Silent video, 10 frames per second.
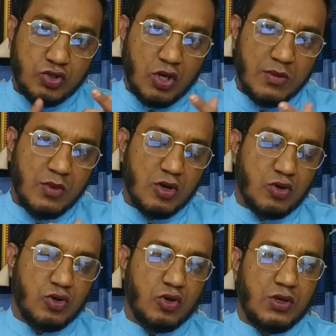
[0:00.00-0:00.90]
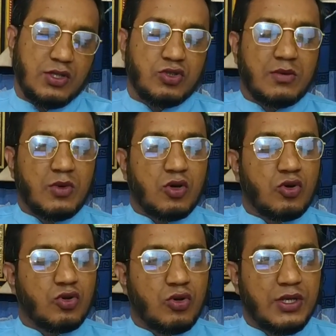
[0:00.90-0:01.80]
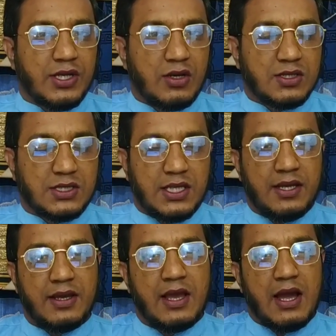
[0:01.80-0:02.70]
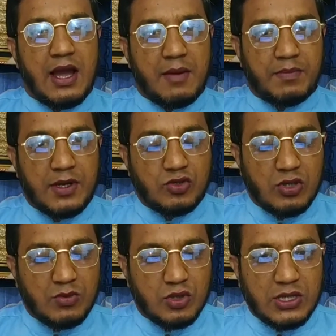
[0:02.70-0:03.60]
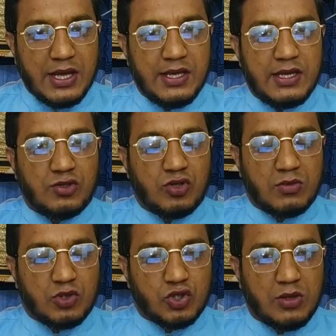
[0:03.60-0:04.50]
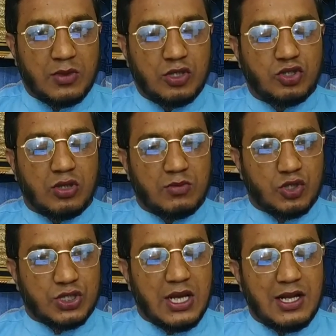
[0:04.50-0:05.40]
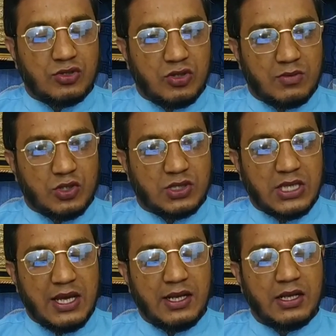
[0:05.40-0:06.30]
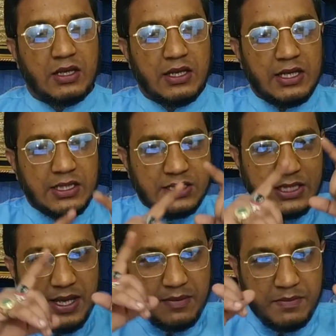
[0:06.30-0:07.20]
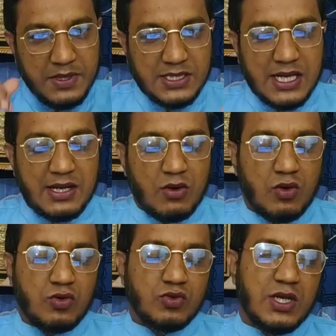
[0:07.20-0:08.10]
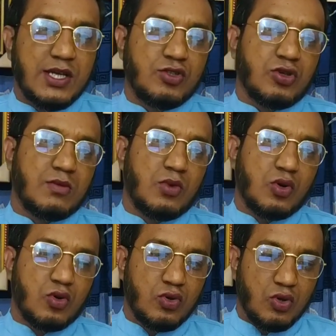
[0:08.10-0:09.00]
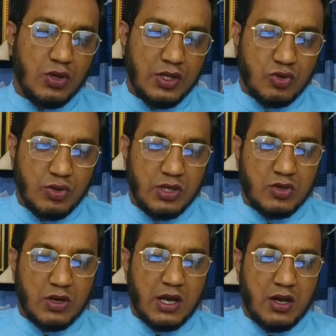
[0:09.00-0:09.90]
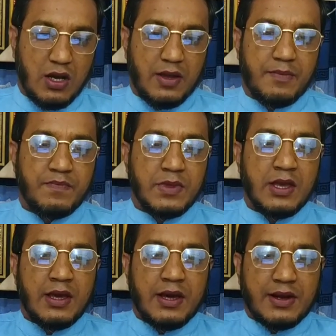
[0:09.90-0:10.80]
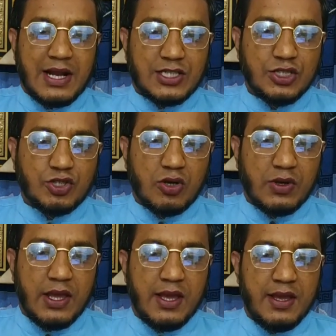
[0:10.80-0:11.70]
জন্ম জন্ম জন্মকুণ্ডলীটা হচ্ছে আপনার জন্ম তারিখ জন্ম সময় জন্মসাল জন্মস্থান সেই বিচার অনুযায়ী জন্মকুণ্ডলী তৈরি করা হয় রাশিচক্রে